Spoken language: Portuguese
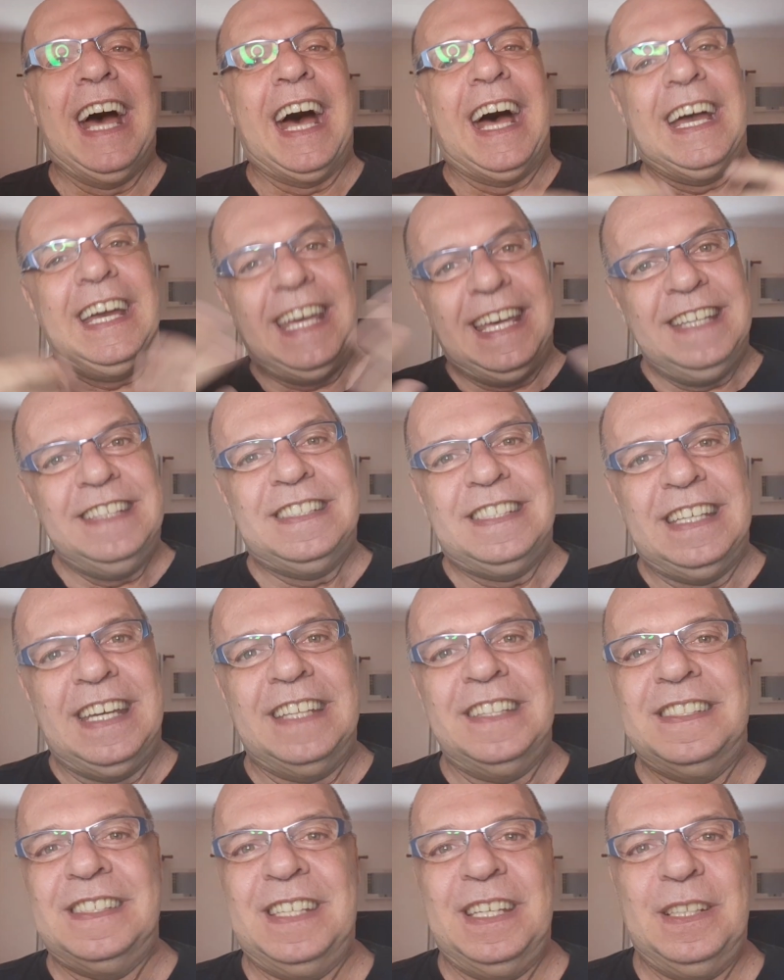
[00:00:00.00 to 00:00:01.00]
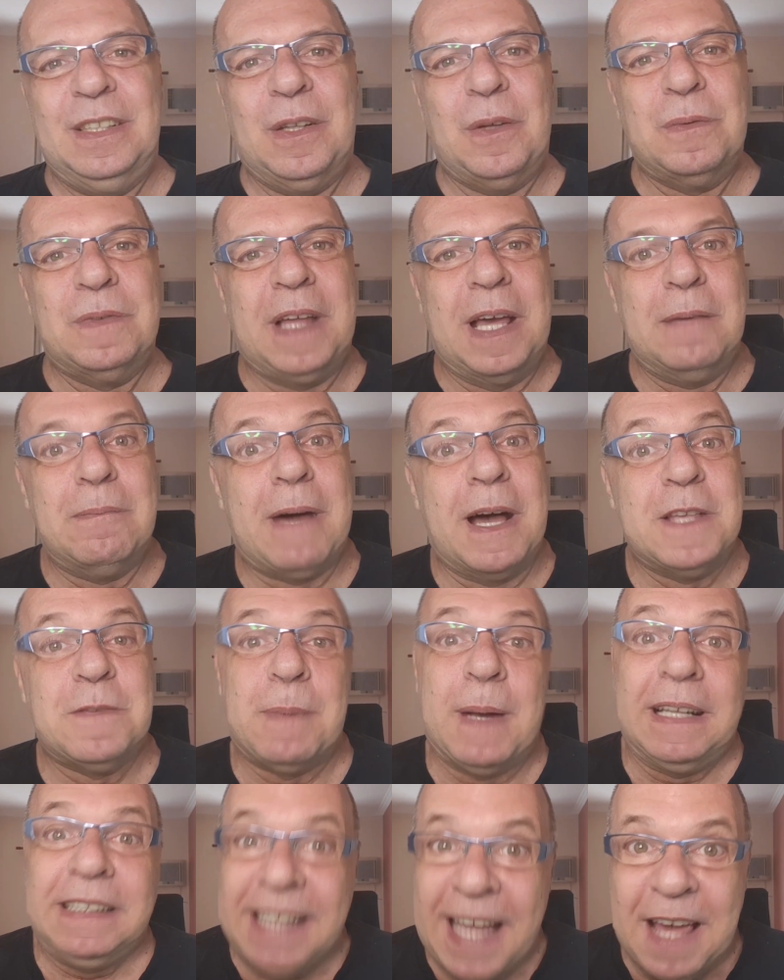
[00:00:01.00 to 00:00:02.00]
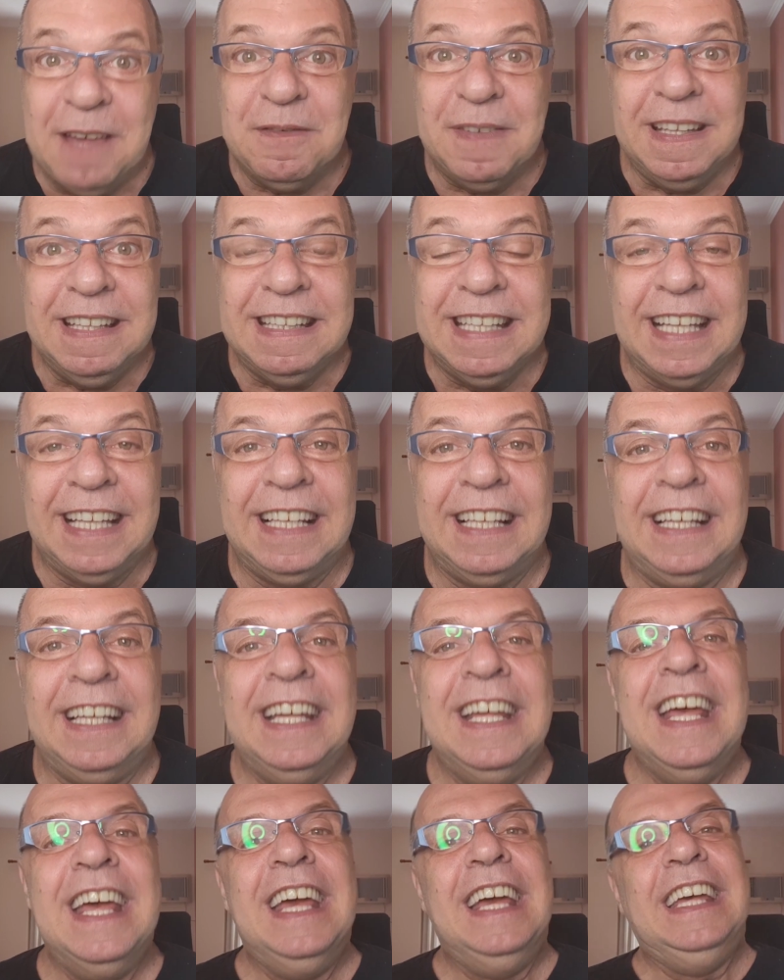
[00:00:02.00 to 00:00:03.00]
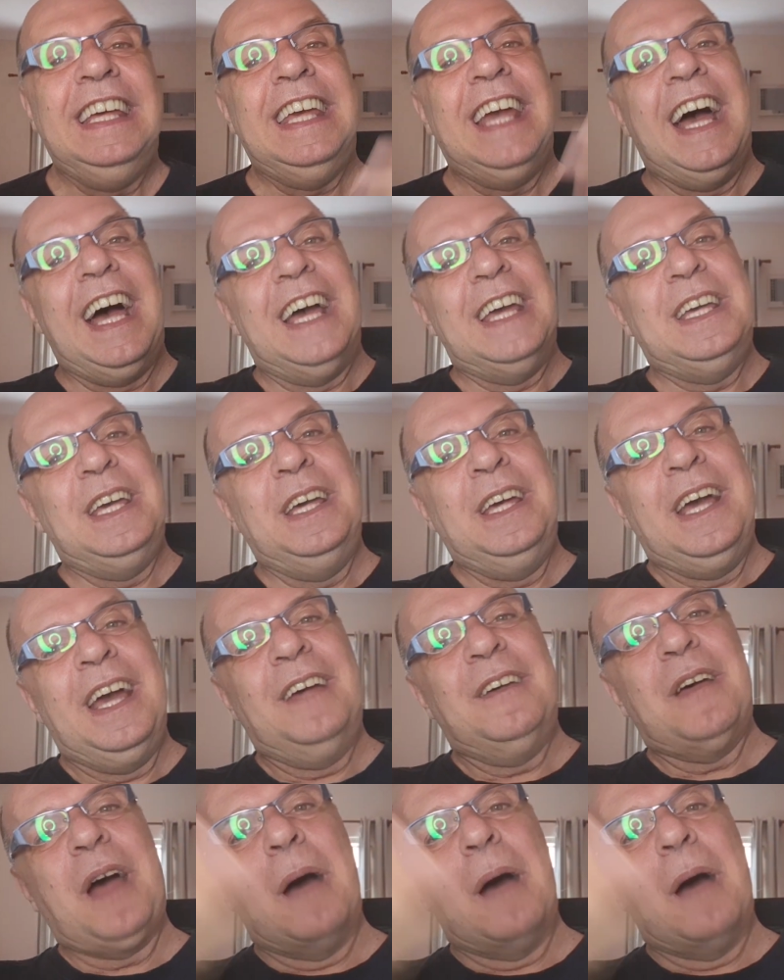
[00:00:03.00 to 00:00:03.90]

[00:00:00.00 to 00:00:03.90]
a AT&T não tem mais para quem vendê-la, e aí,